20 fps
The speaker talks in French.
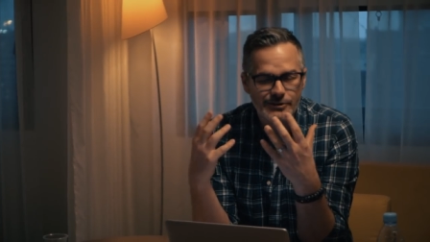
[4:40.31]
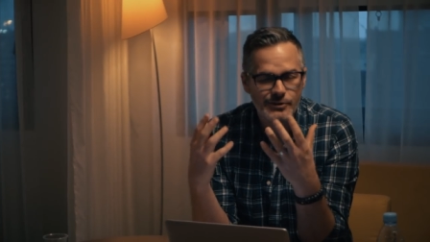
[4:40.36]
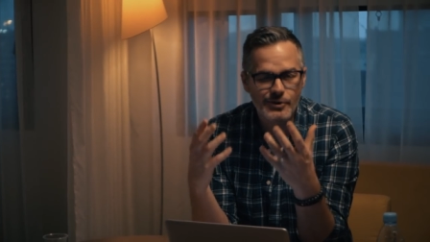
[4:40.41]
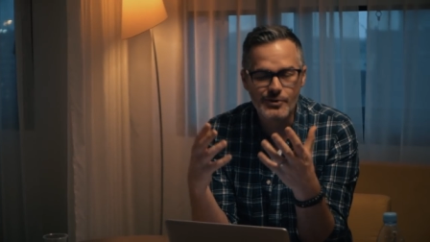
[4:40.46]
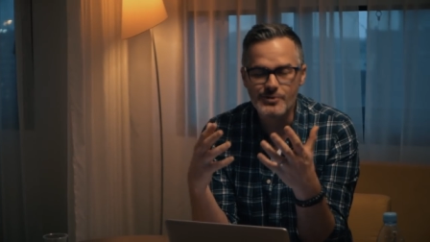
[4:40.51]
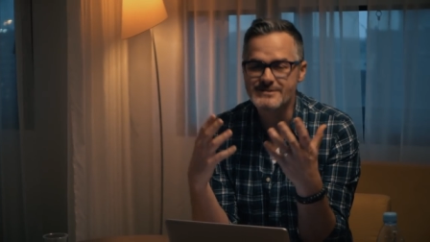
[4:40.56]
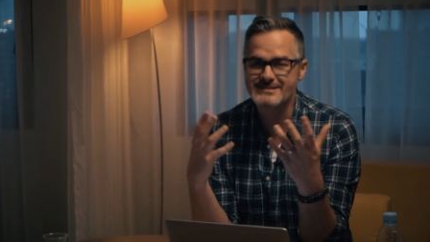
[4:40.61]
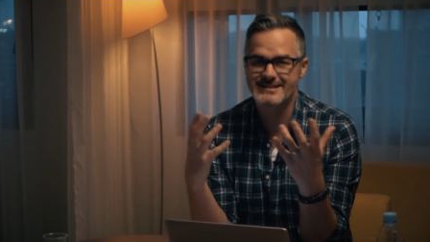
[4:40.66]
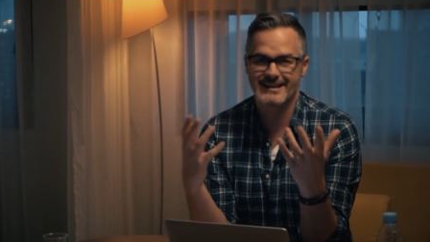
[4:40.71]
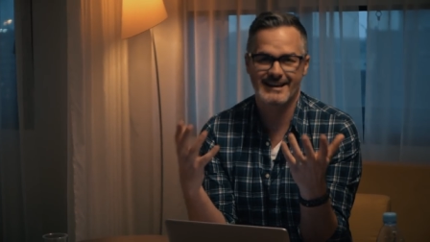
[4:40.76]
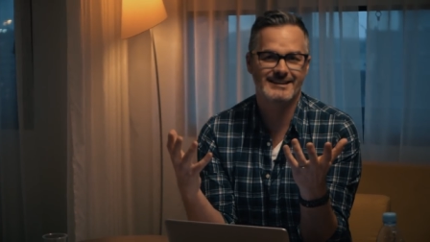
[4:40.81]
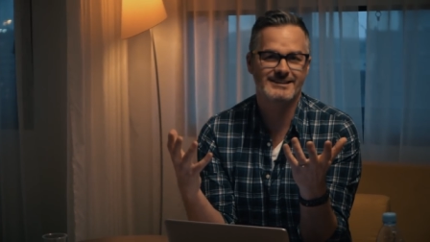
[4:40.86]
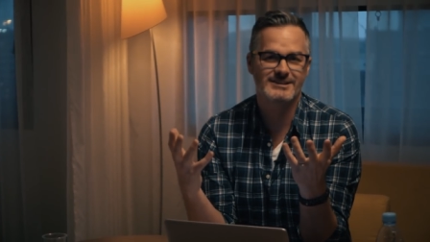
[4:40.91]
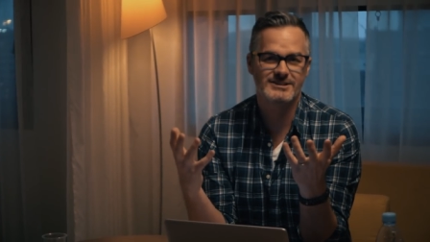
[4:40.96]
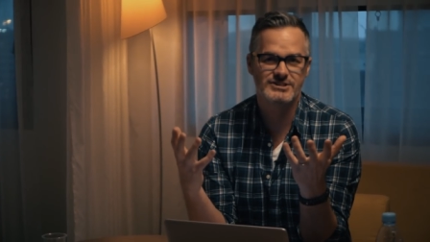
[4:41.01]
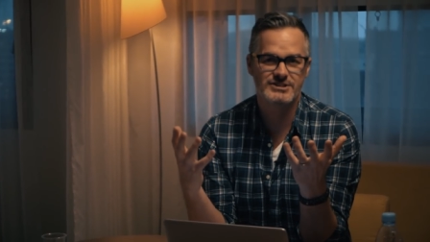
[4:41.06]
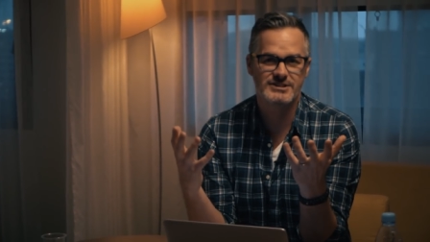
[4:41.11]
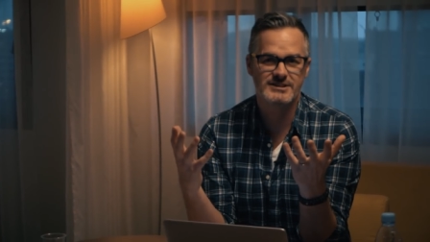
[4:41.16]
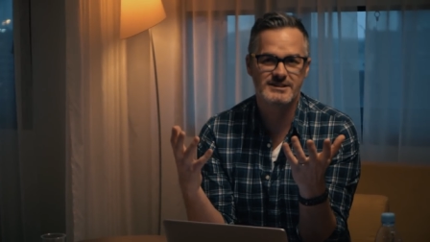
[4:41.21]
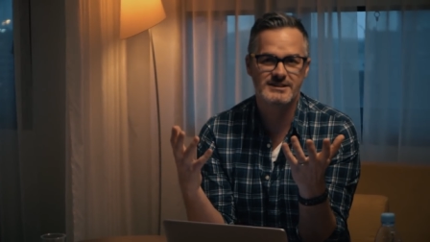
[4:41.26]
deux
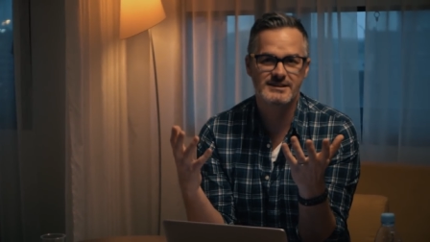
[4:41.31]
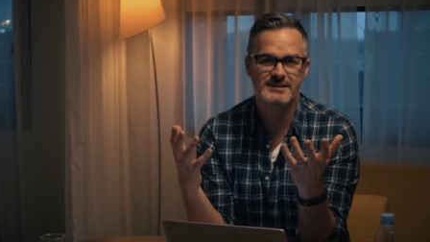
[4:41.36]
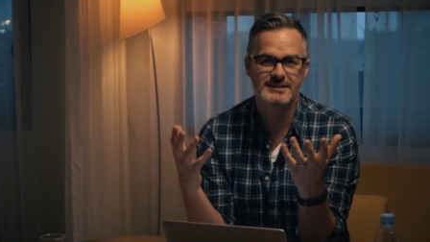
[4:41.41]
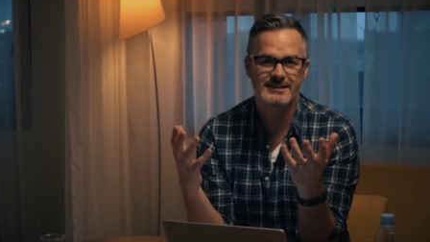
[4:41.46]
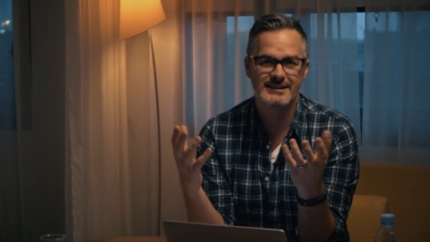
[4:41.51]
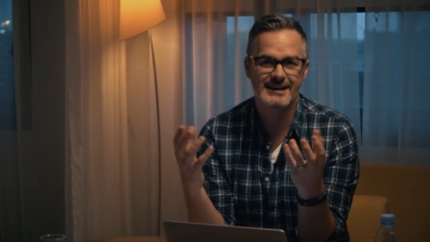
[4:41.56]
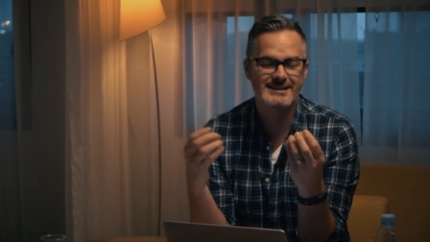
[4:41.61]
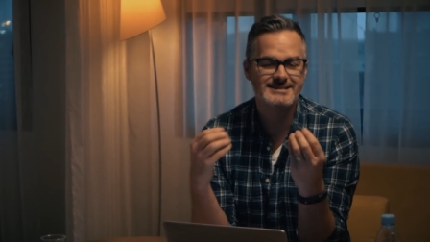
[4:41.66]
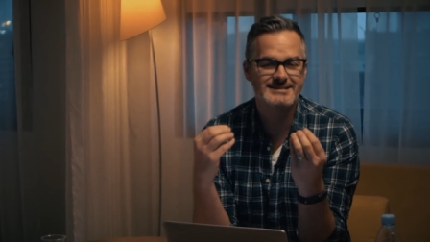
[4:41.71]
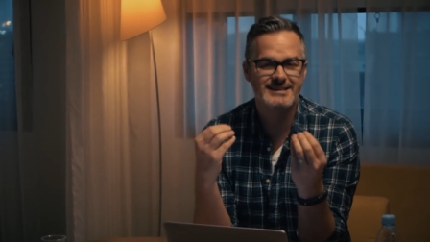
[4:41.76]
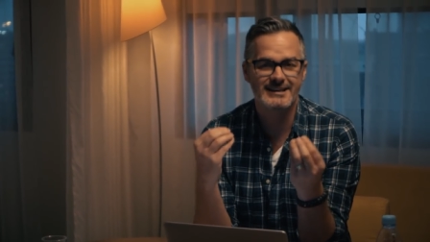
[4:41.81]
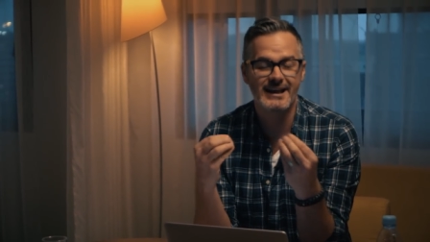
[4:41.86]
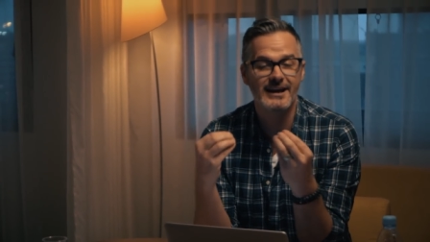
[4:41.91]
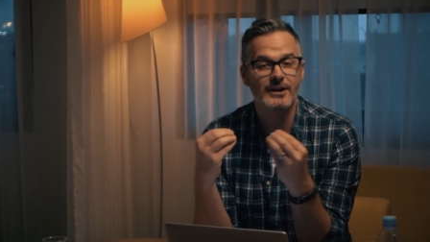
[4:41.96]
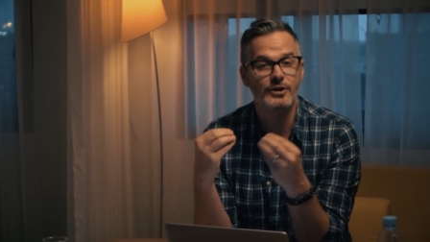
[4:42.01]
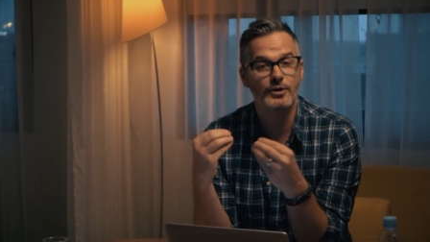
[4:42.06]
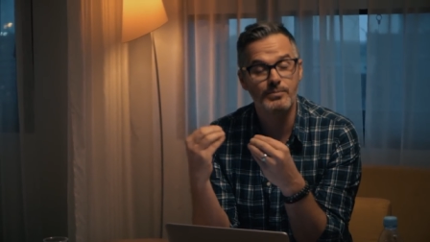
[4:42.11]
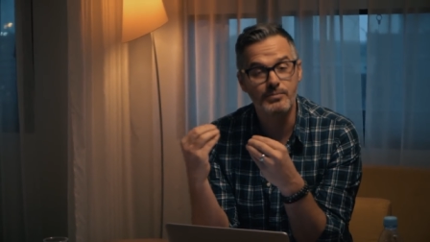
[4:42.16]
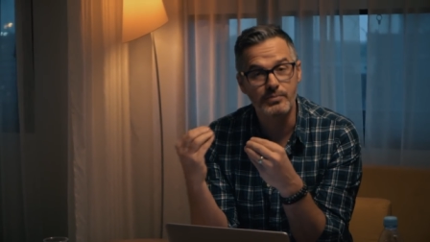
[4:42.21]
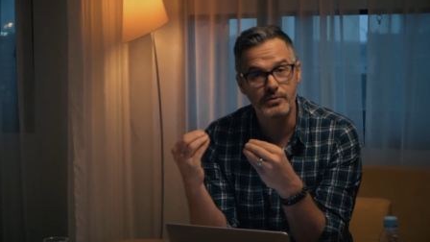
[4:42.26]
stratégies qui
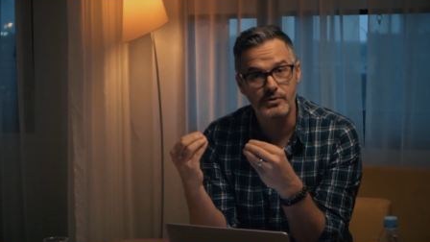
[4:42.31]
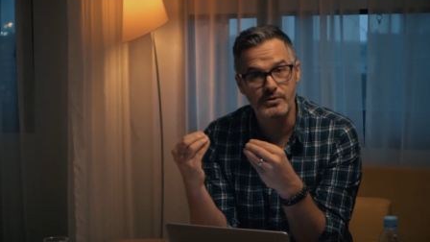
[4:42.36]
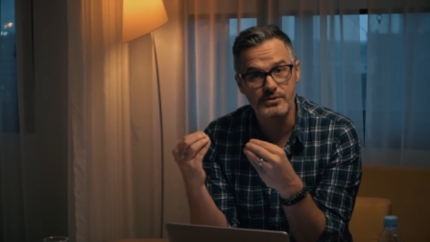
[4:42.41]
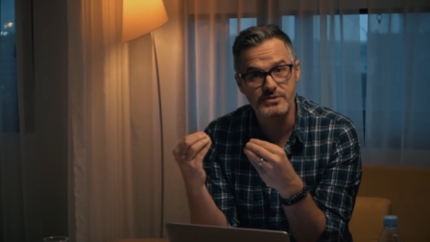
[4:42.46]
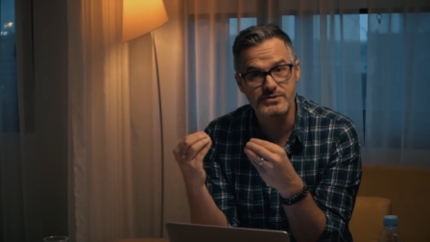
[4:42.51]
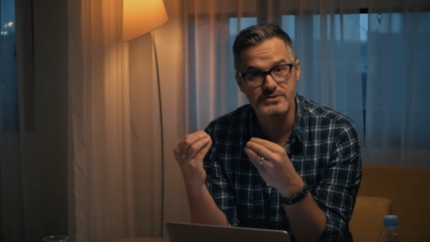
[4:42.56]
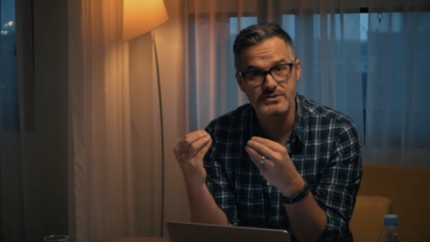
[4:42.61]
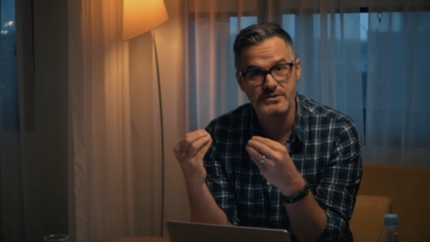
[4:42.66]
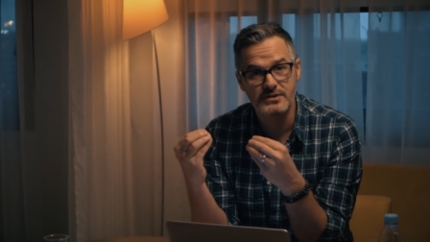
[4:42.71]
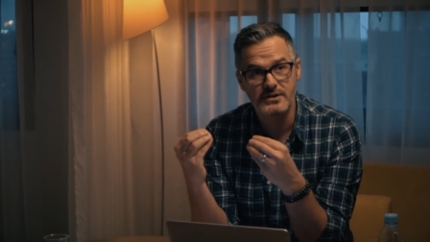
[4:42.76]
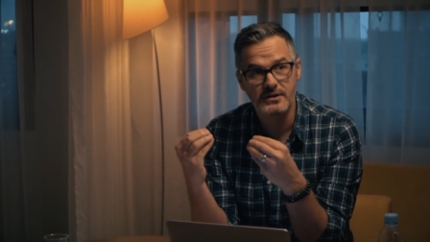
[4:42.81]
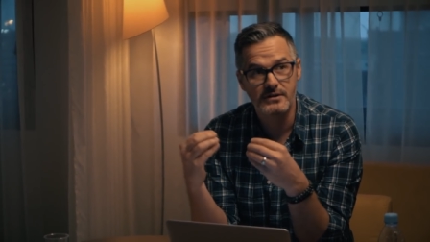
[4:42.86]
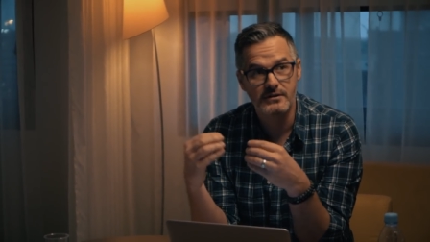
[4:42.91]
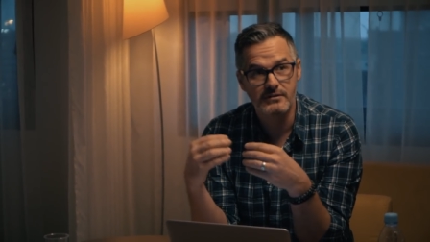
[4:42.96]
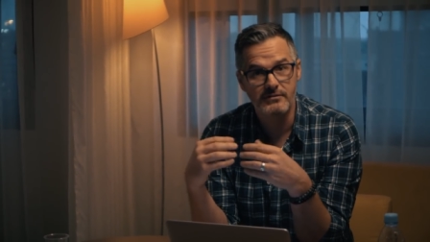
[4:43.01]
accélèrent le plus